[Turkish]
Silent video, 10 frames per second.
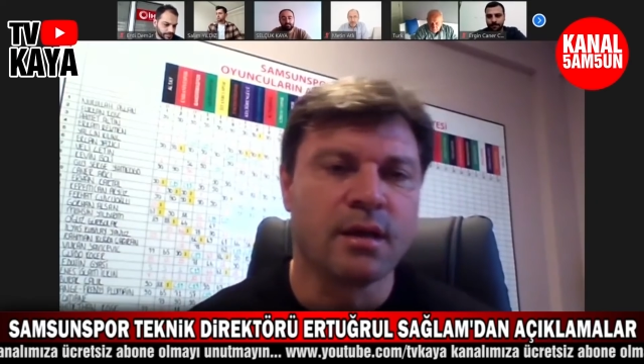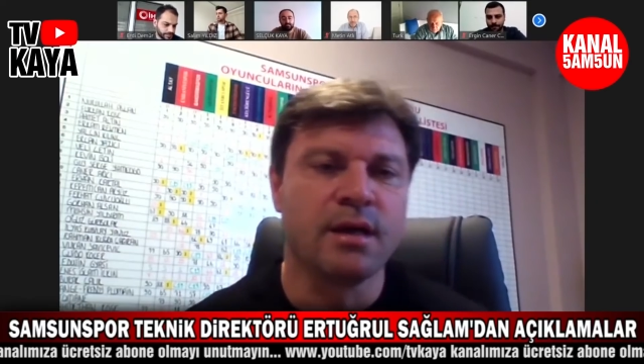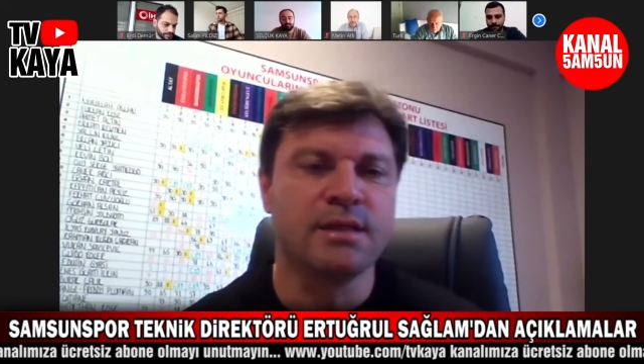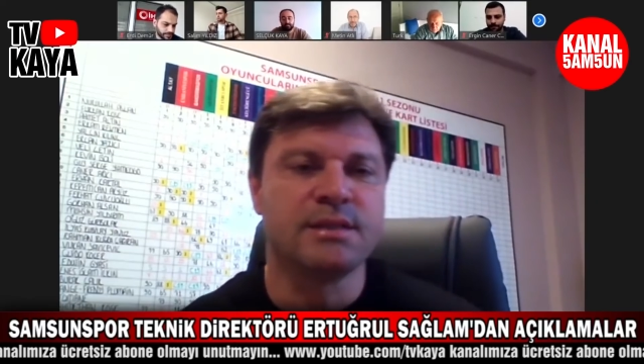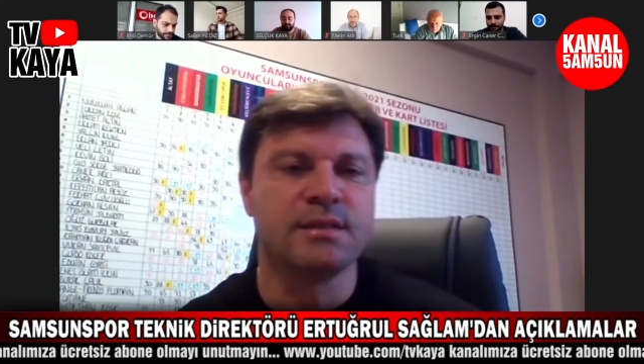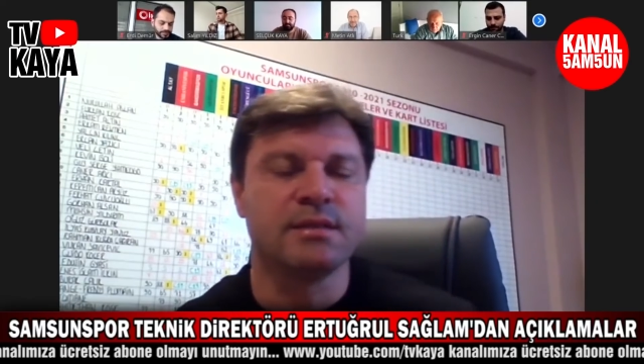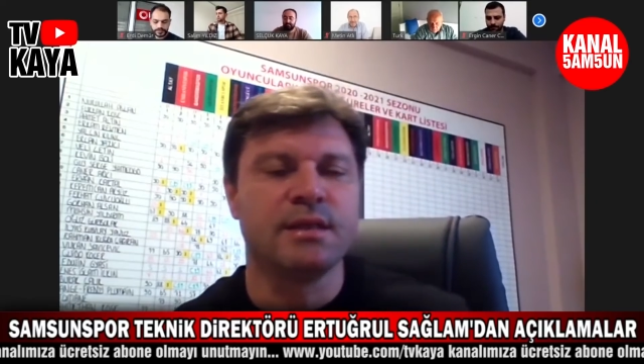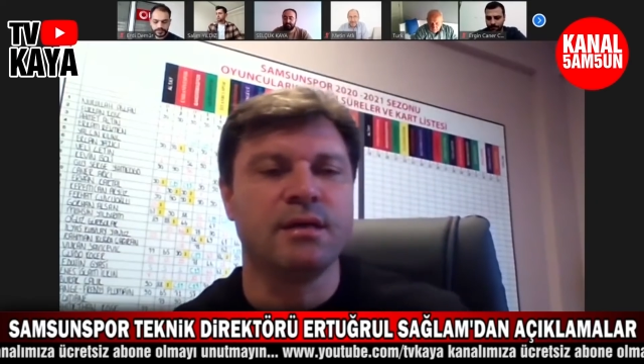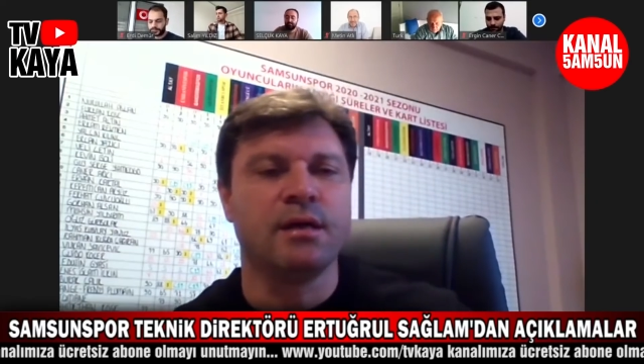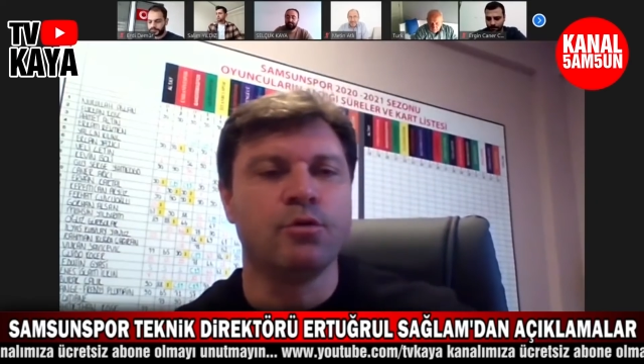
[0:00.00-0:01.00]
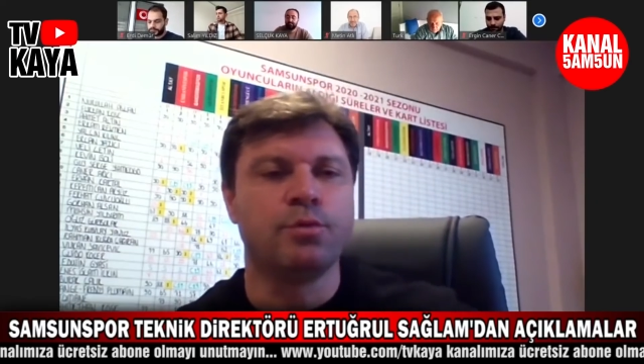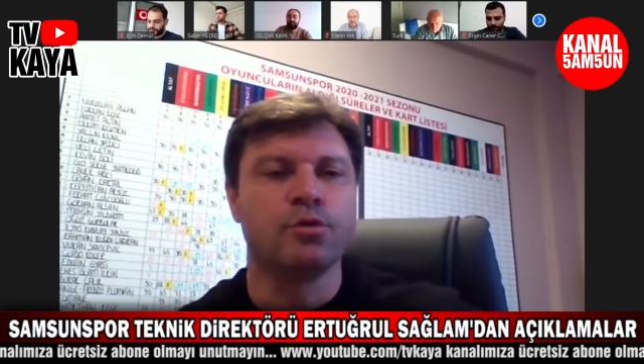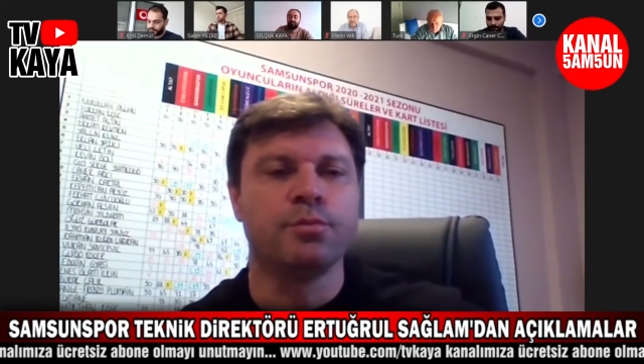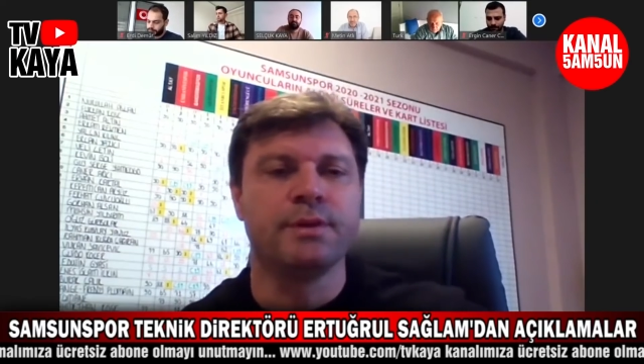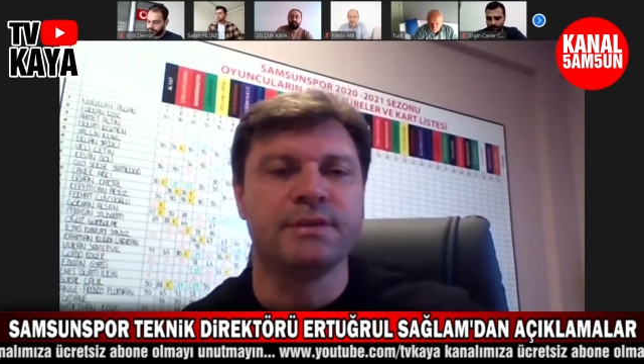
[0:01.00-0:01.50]
Kayseri'de Avrupa
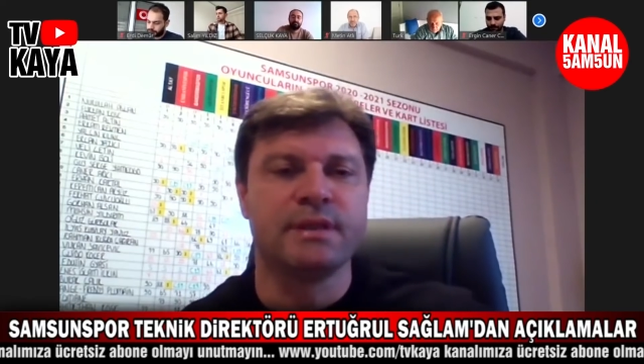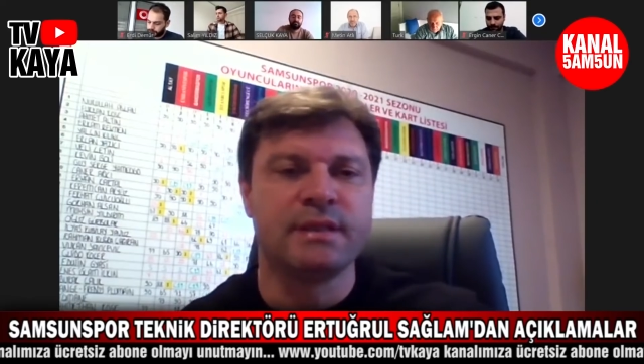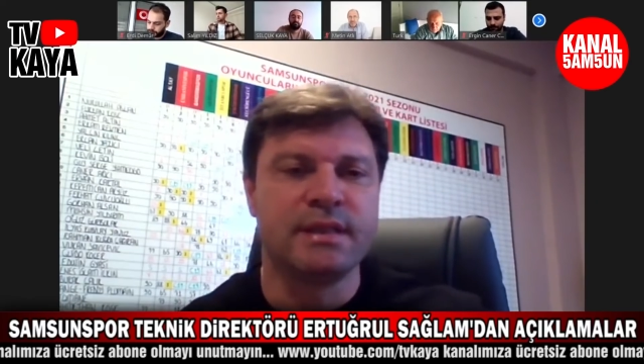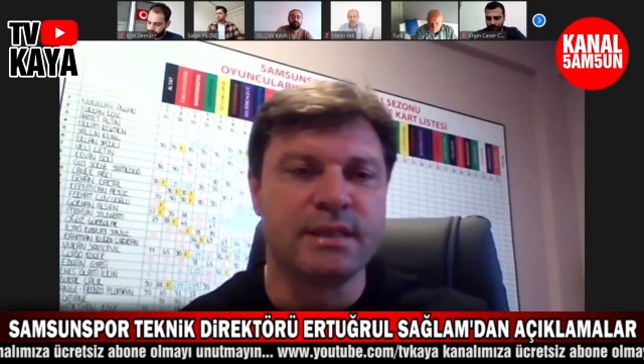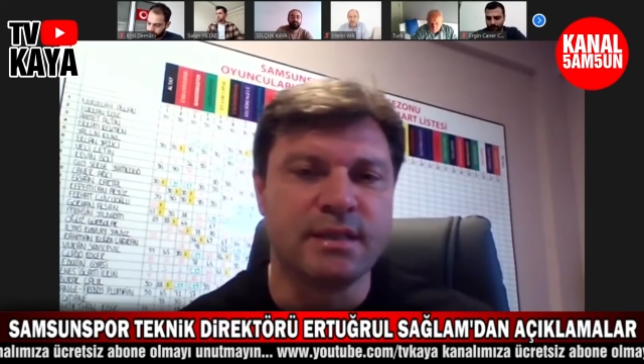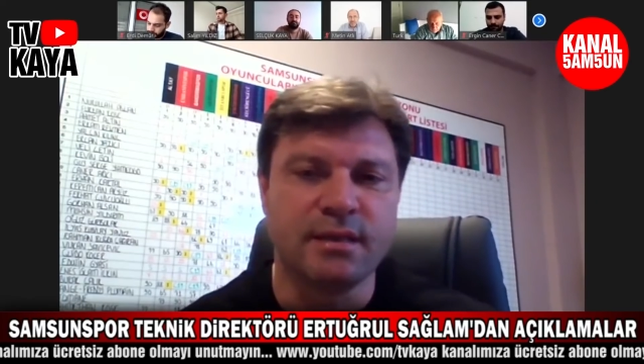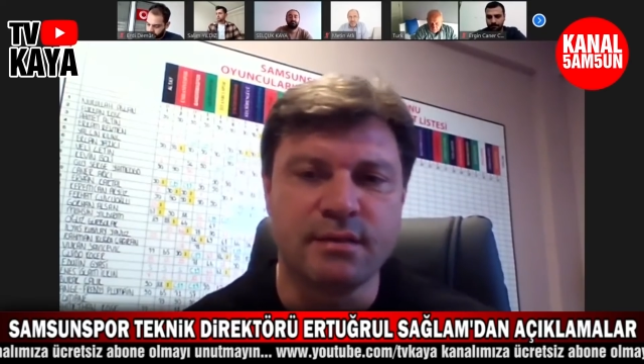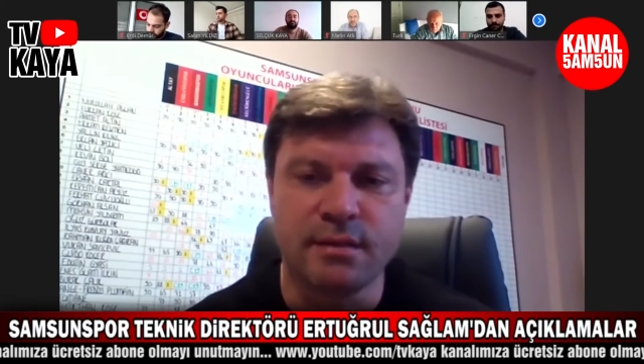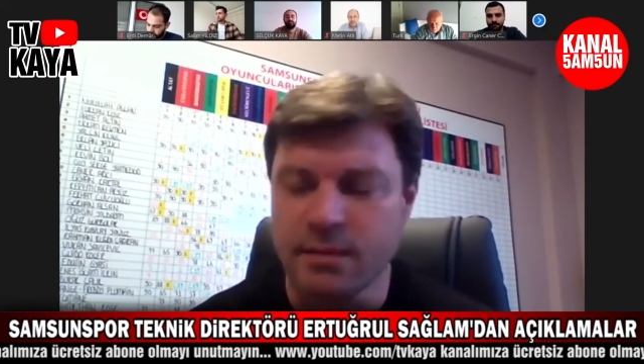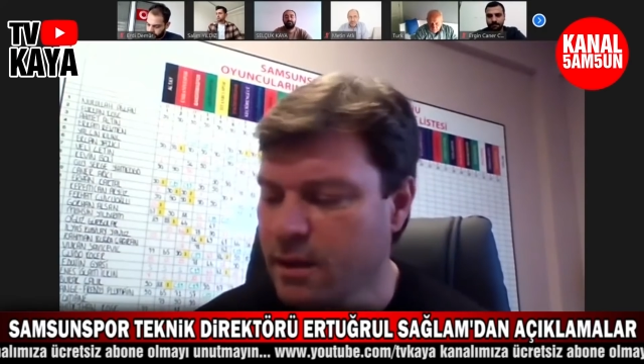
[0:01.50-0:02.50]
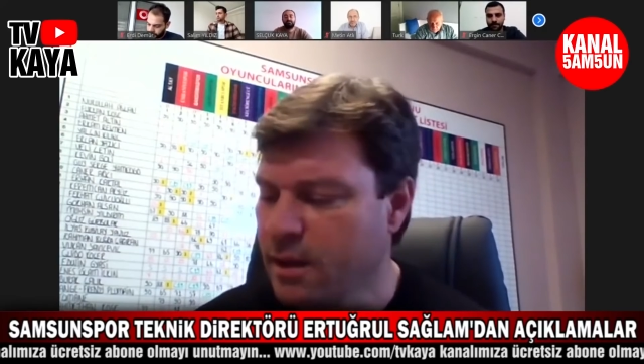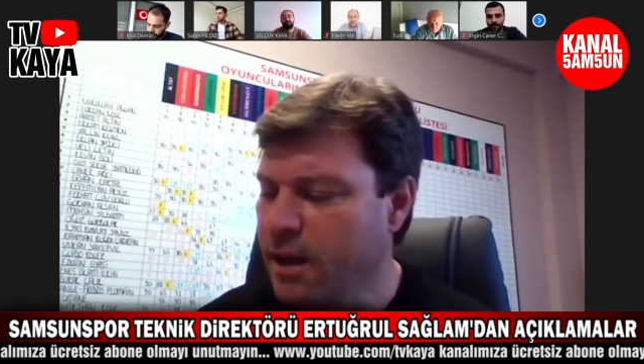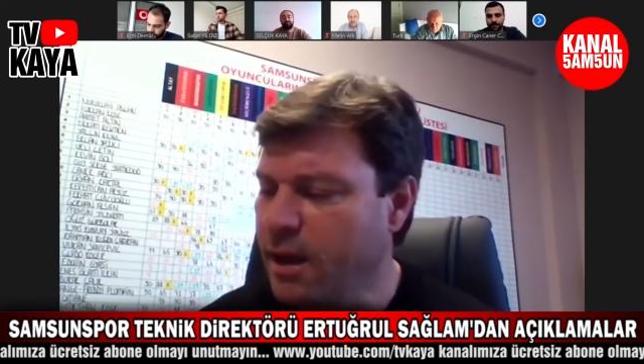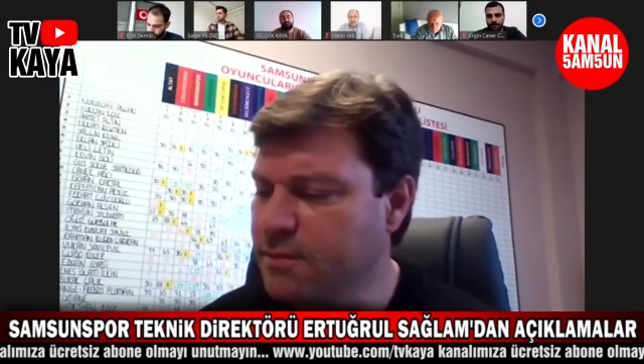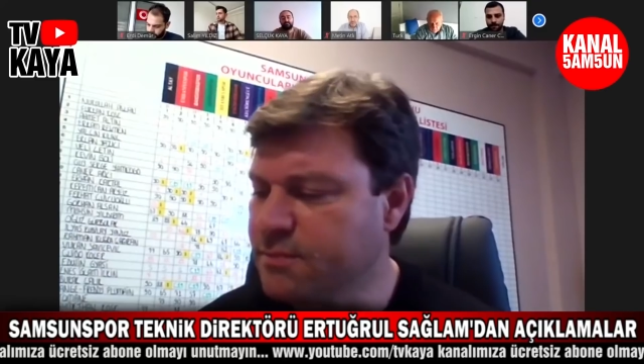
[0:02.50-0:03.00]
Kupası'na giderken de
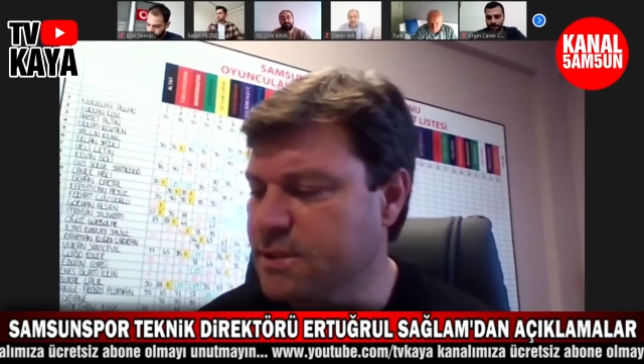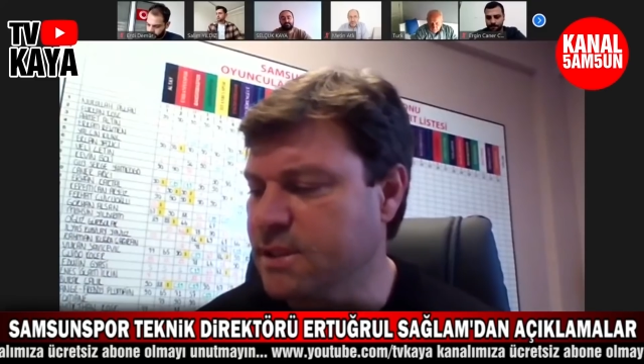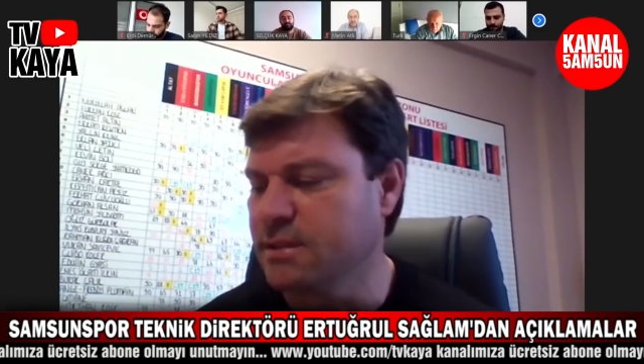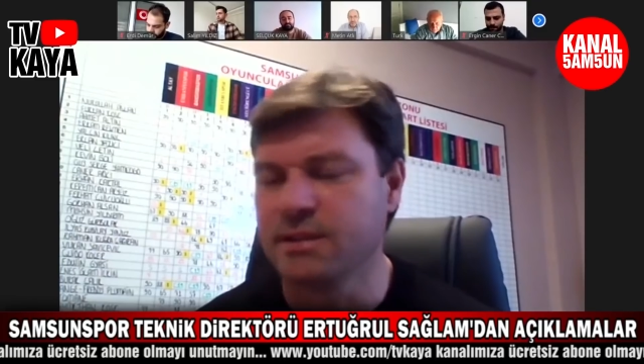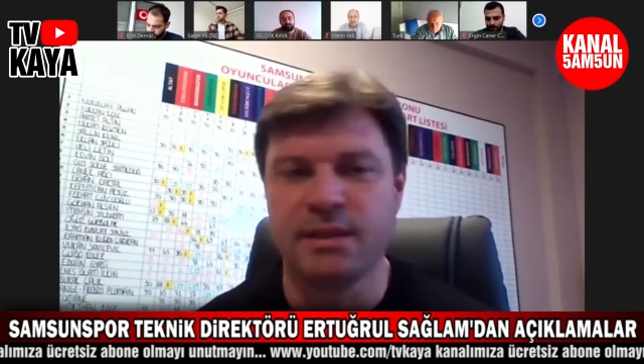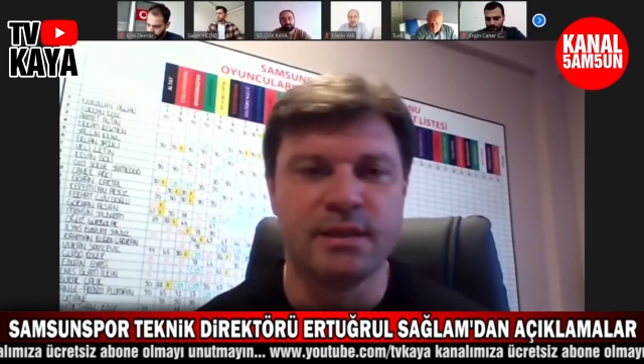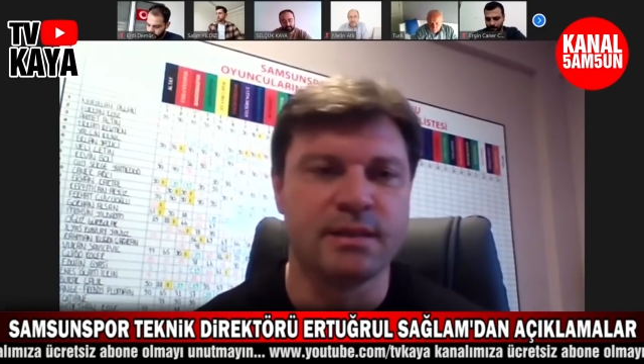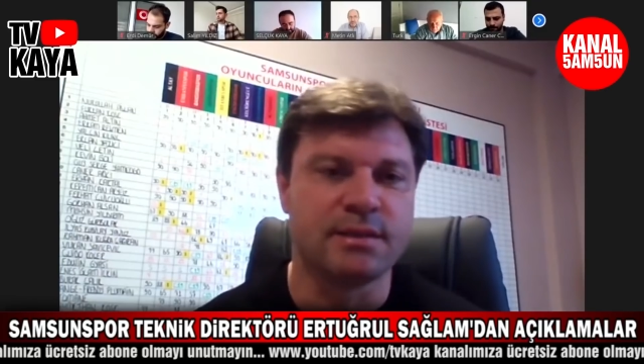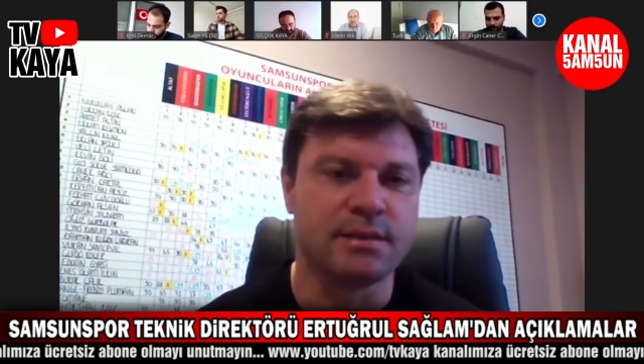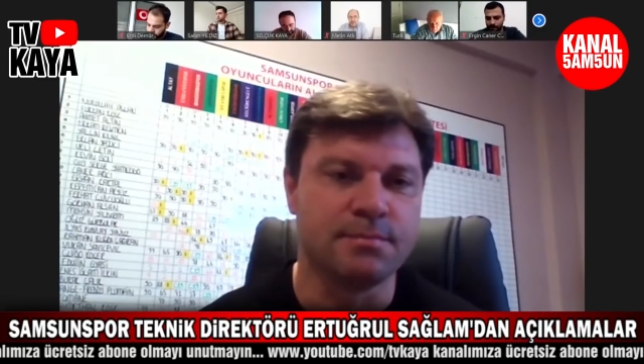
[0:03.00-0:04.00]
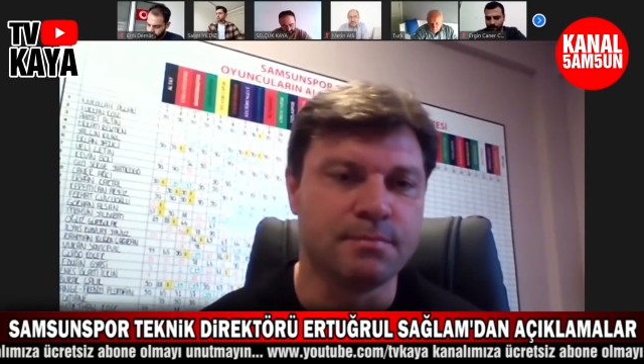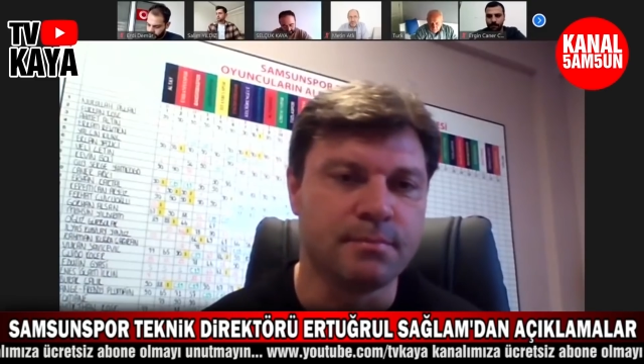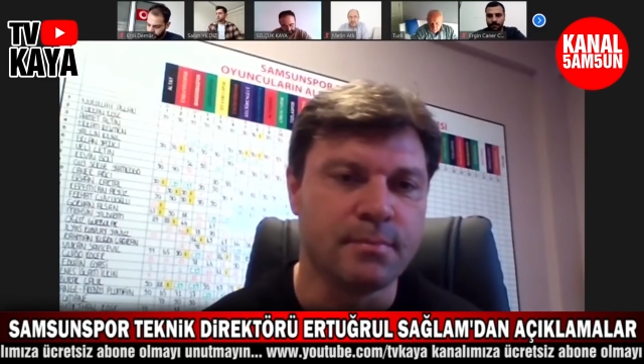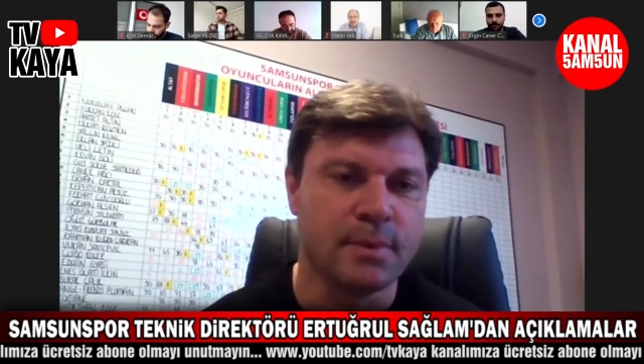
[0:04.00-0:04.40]
her fırsatta dile getirdim.